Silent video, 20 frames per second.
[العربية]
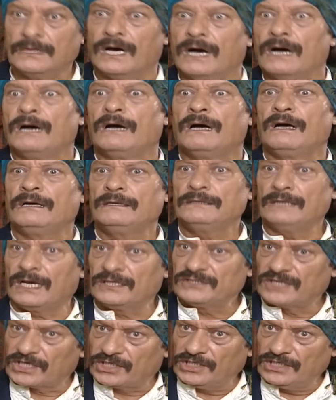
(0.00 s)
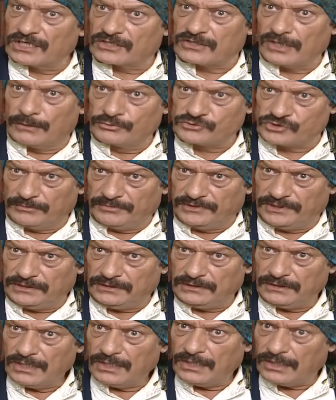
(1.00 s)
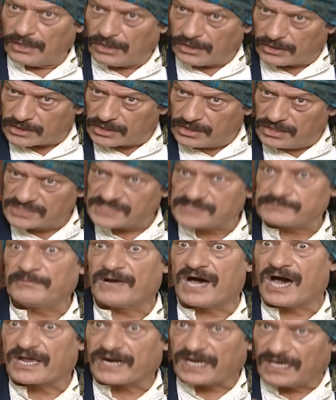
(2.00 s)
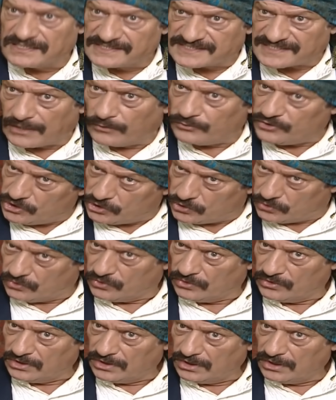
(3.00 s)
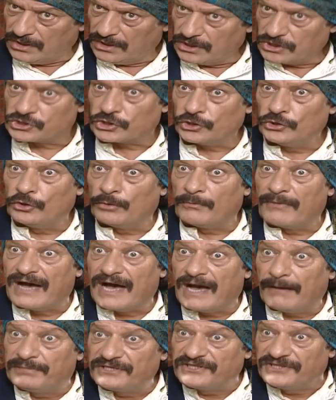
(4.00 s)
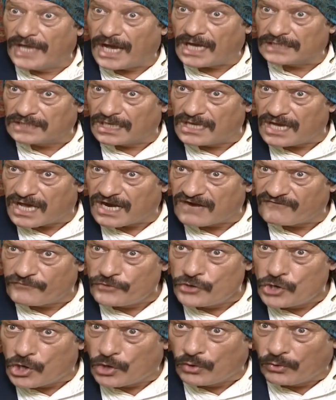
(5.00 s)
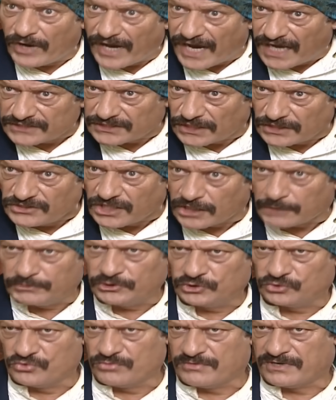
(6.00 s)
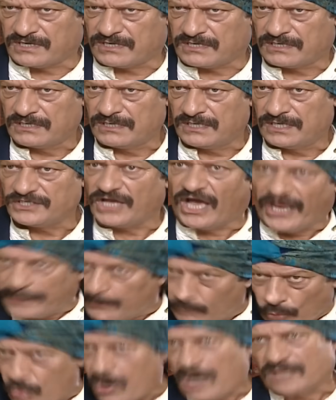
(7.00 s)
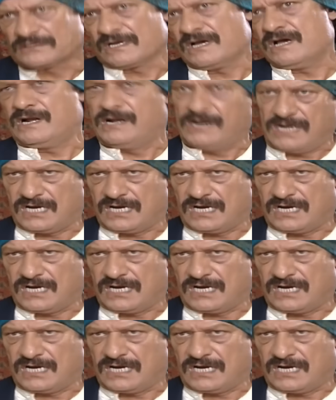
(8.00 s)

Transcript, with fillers: لا لا دخيلك يا ابو شبلي عرس ما راح نساوي له شنو ما بدنا حدا يعرف انه هو قاعد عندك بدومها يعني مو وقتها